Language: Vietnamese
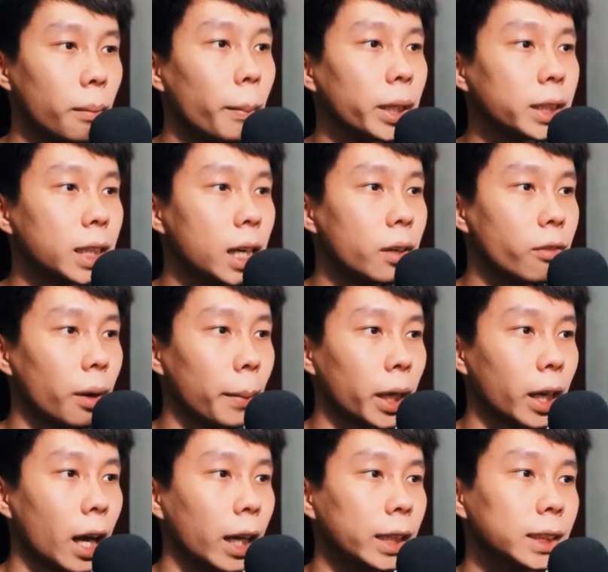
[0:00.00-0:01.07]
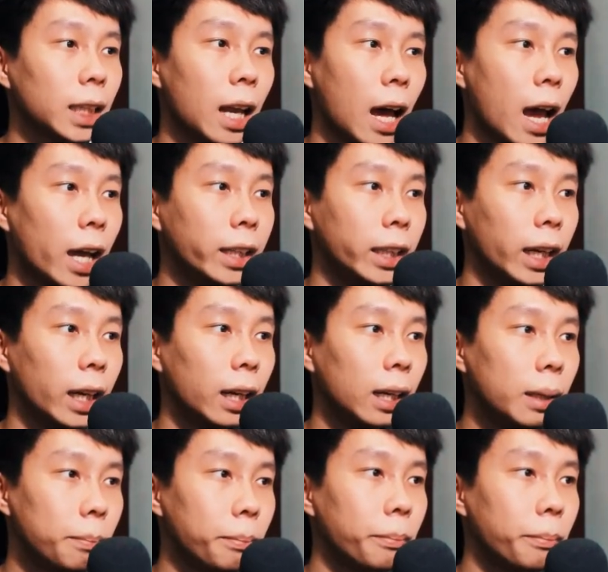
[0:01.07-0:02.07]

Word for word: Mặt trên và mặt đáy sẽ là hai hình elip.